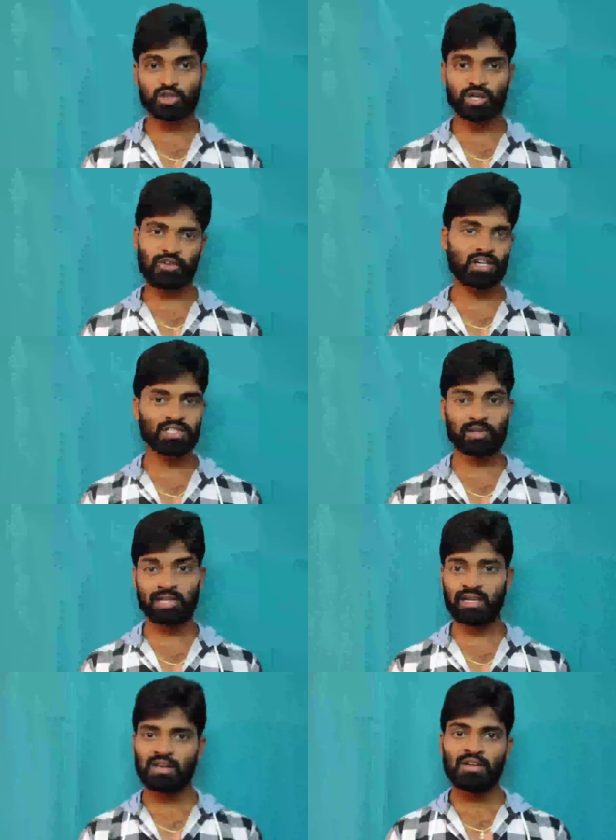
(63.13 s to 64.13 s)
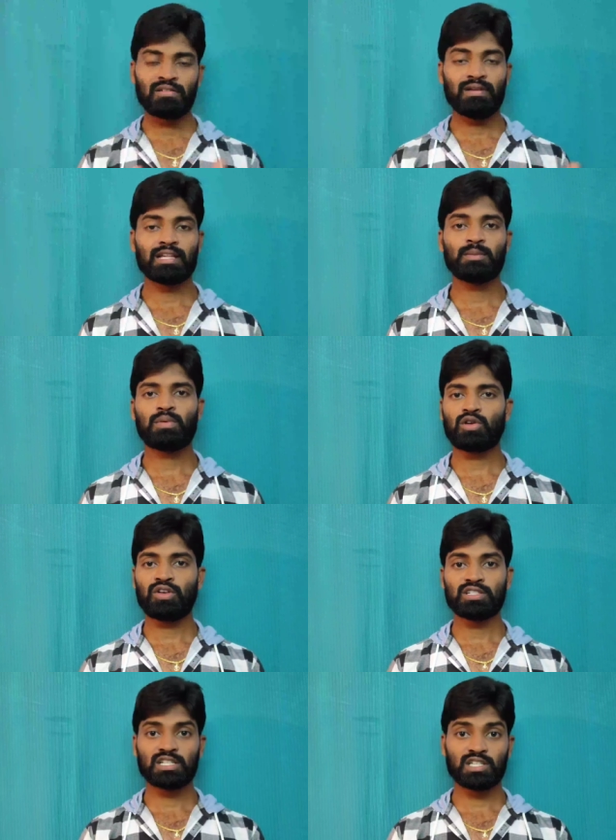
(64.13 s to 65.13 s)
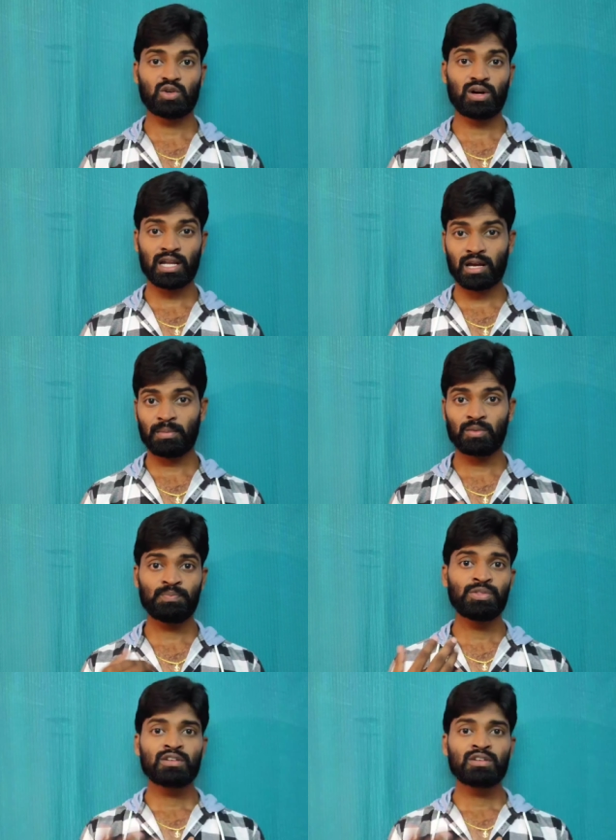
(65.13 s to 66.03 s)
చేసుకునే అవకాశం అయితే వీళ్ళైతే ప్రొవైడ్ చేశారు అలాగే మనం